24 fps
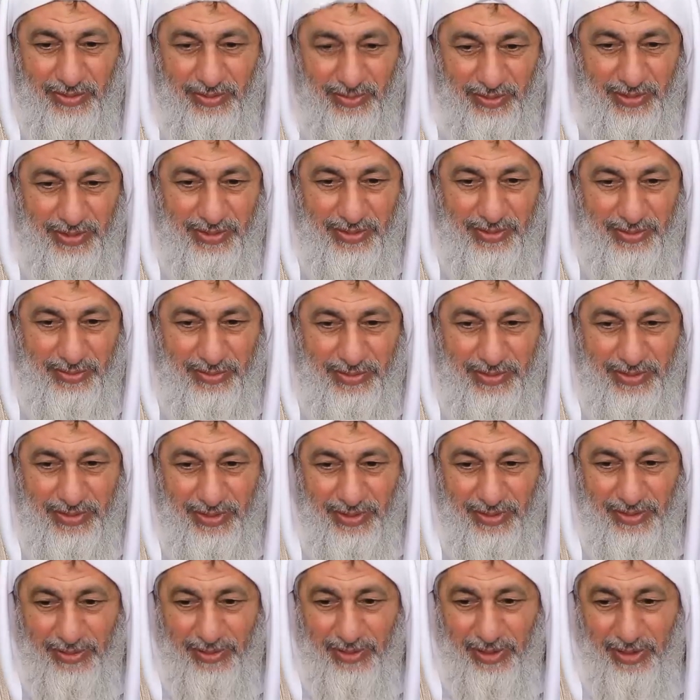ماشي بس 100
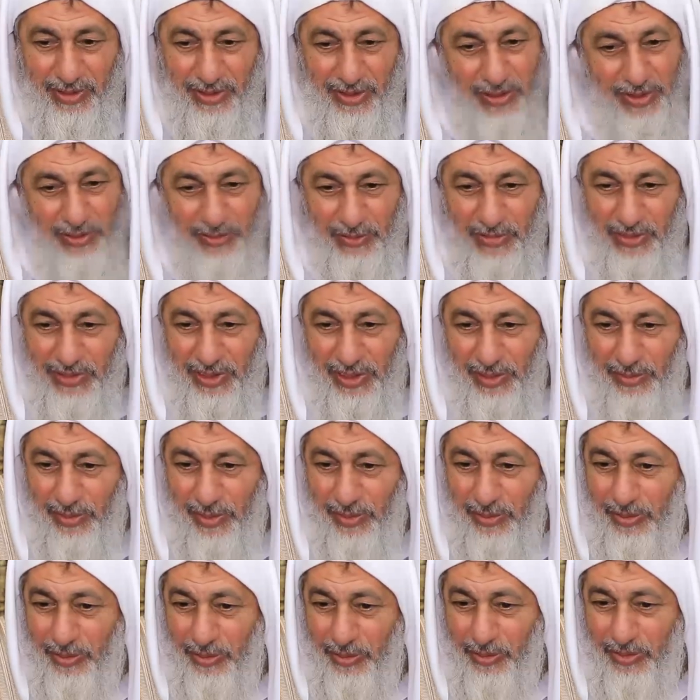آه، ميت غمر
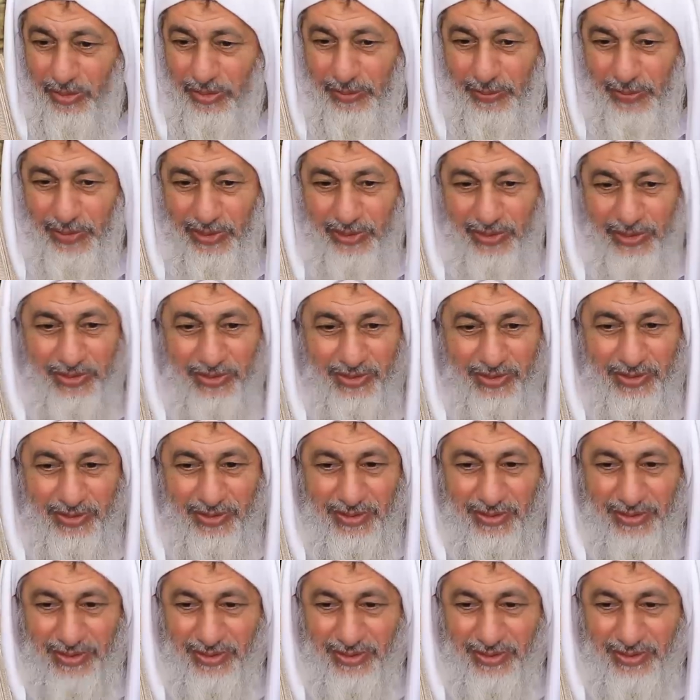ما نقولوش بنت